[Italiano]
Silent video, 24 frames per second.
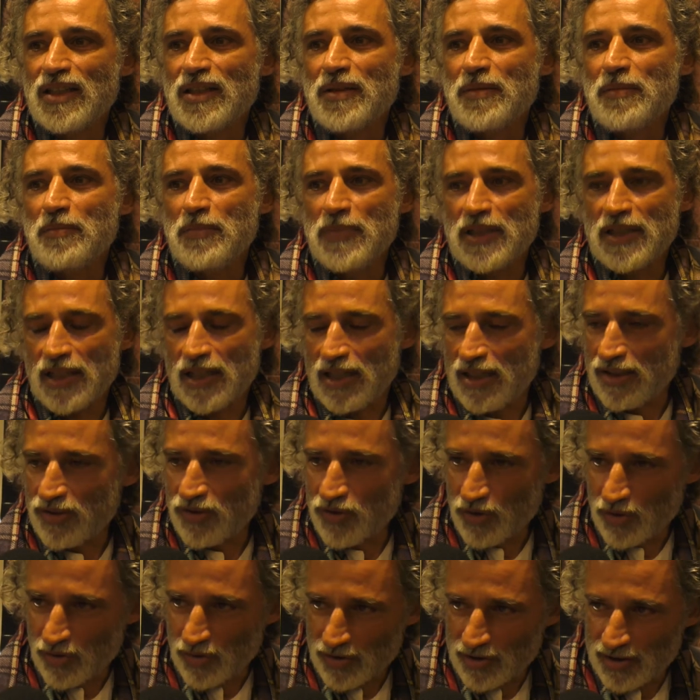
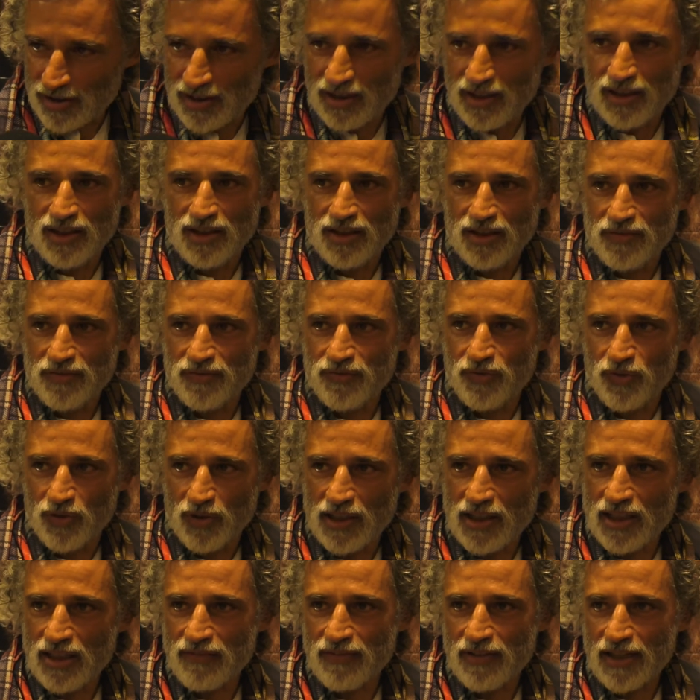Michelangelo sì,
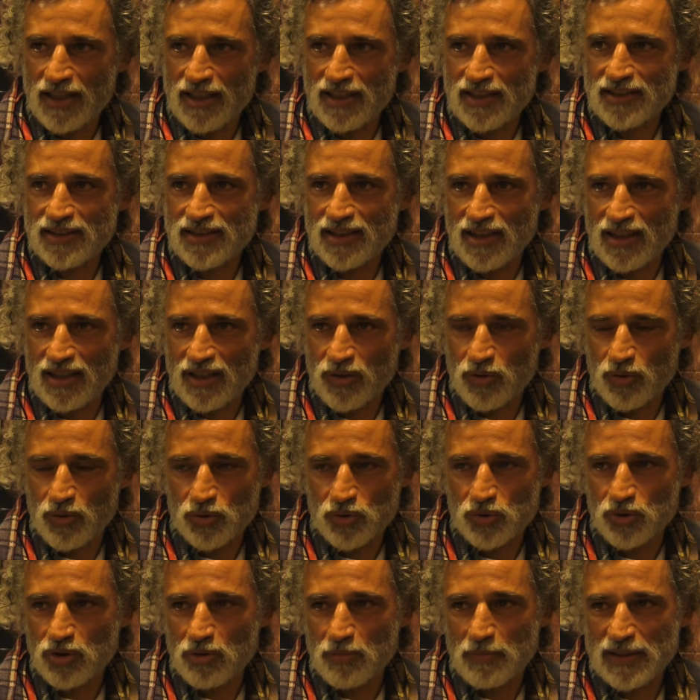voleva essere
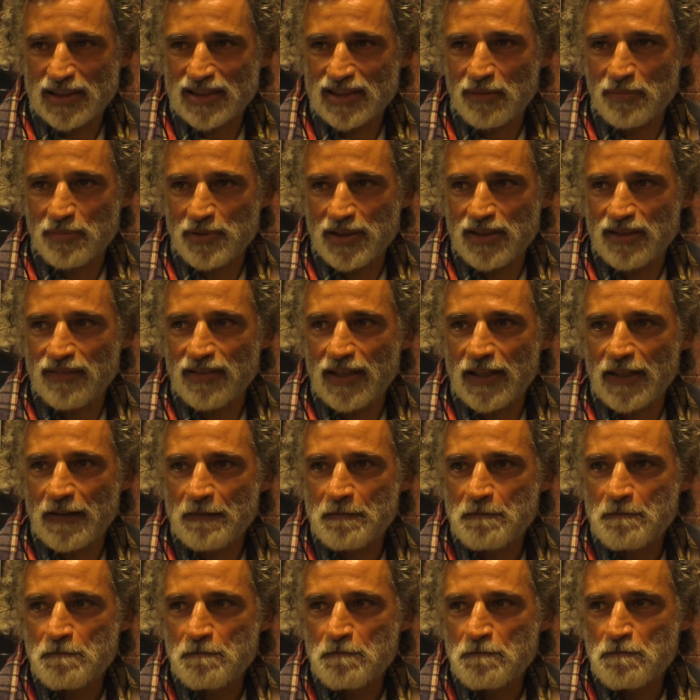riconosciuto ma sapeva
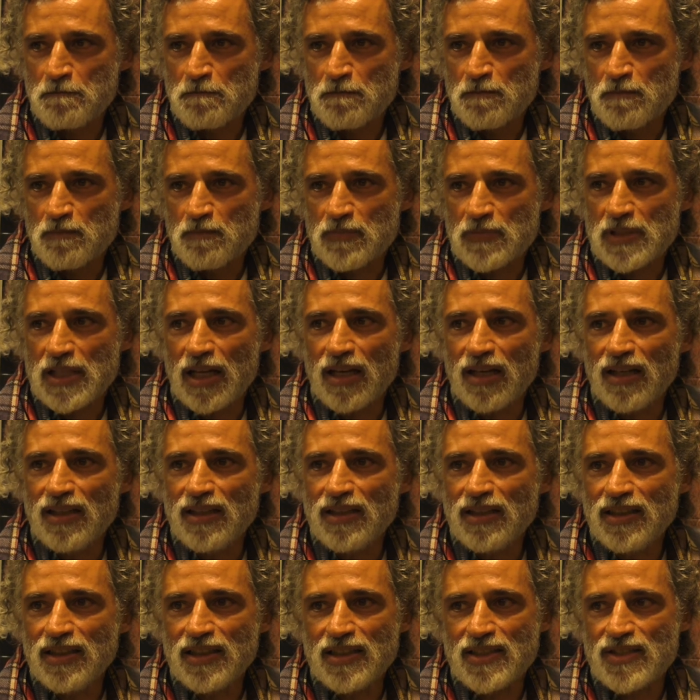
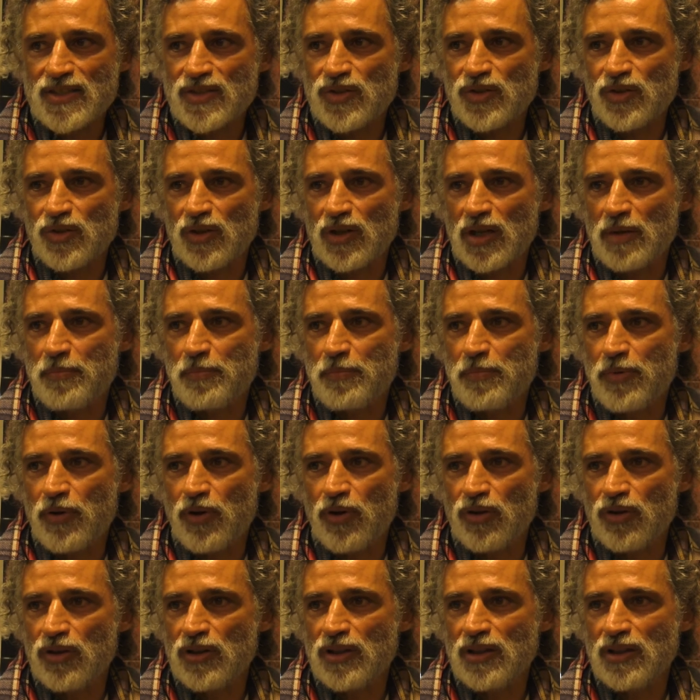dall'inizio che
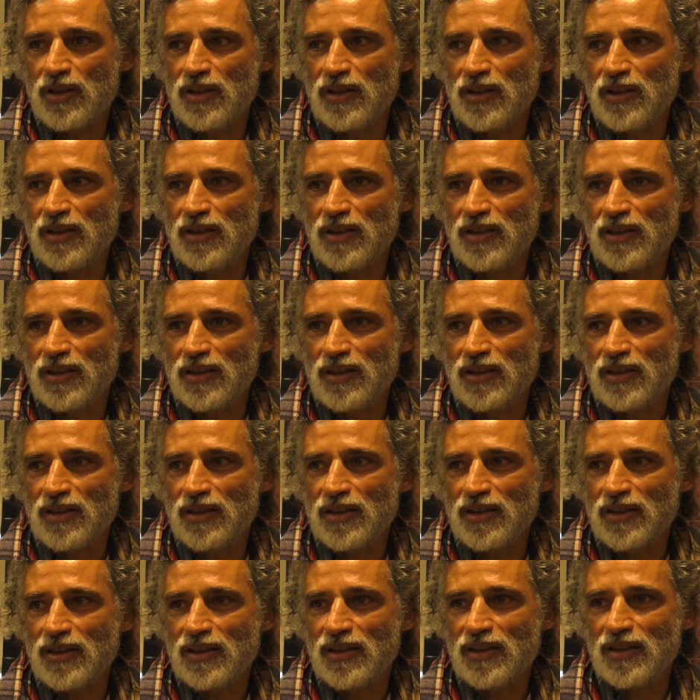
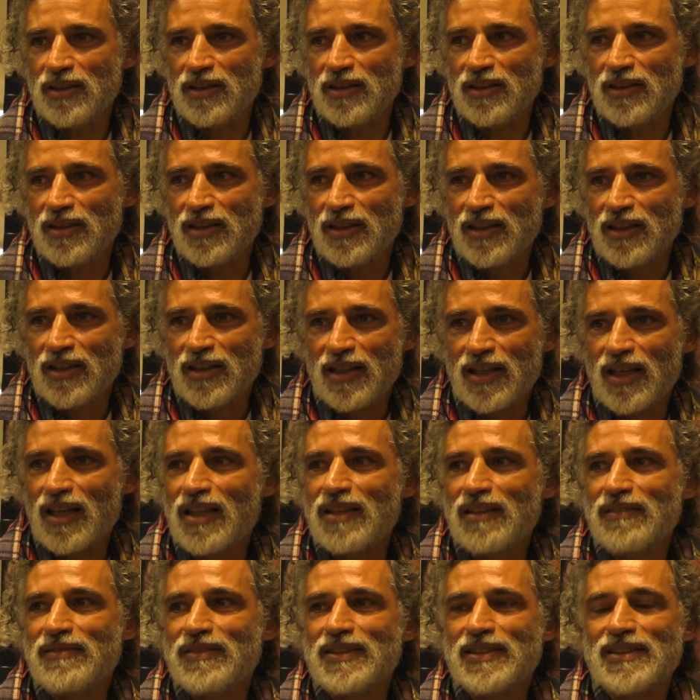poi
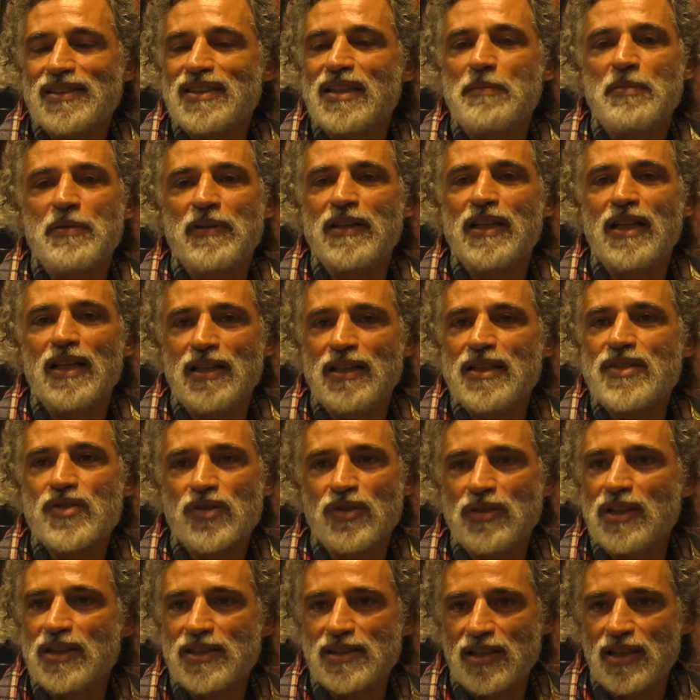che sapeva dall'inizio
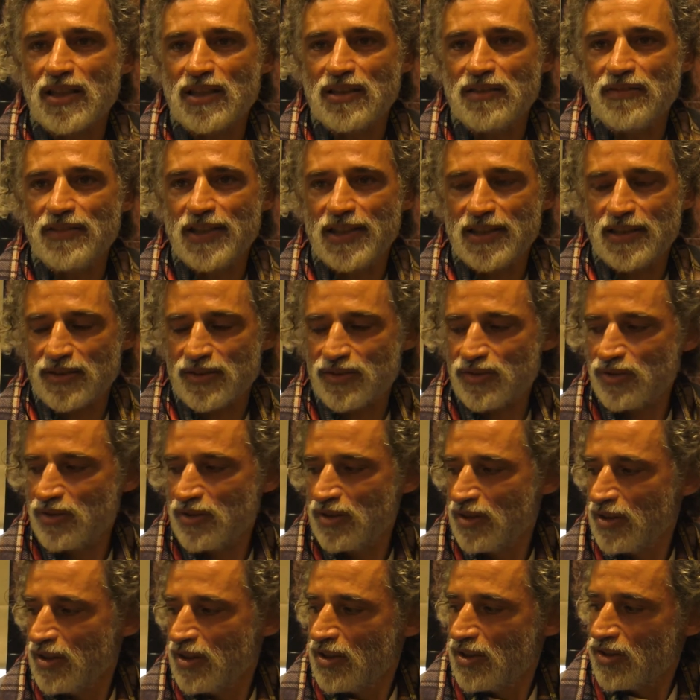di essere diverso.
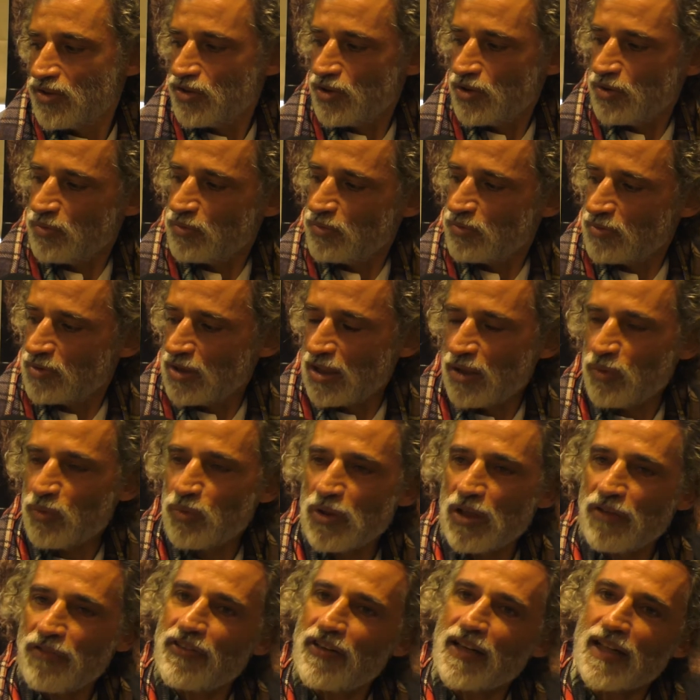C'è una,
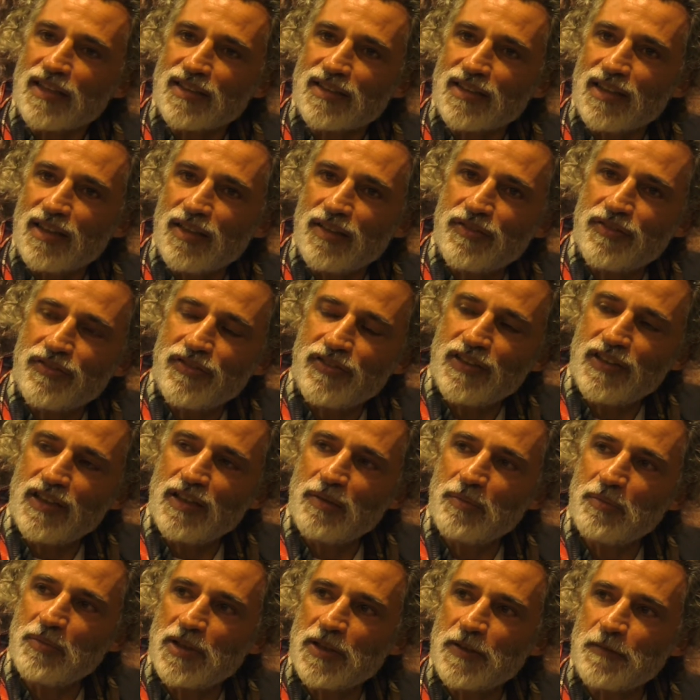una frase nel
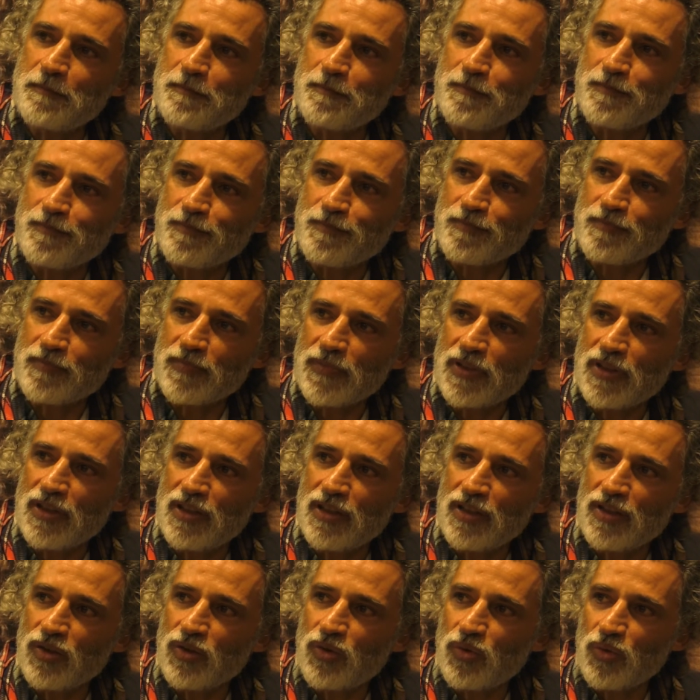film
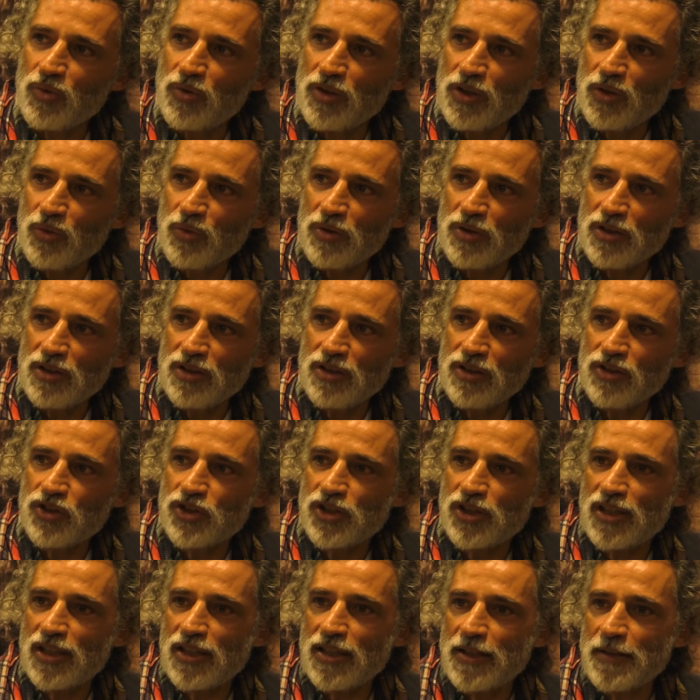in cui lui
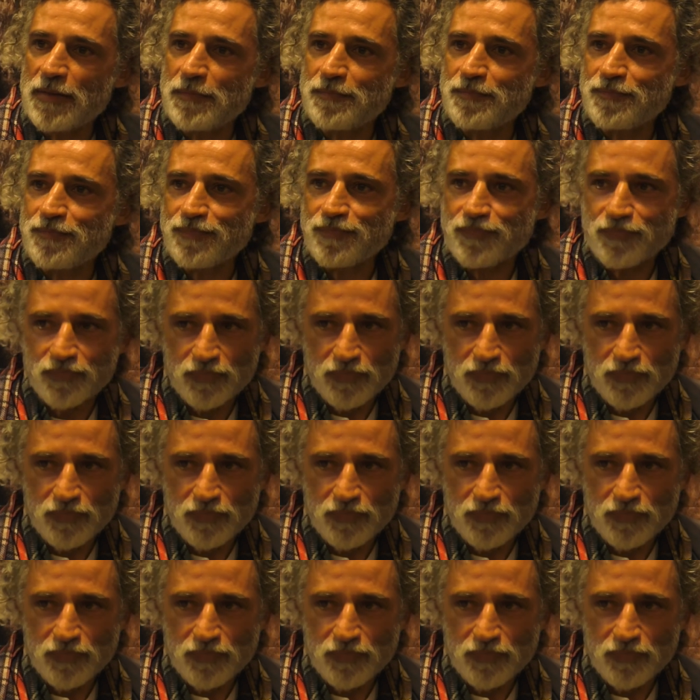dice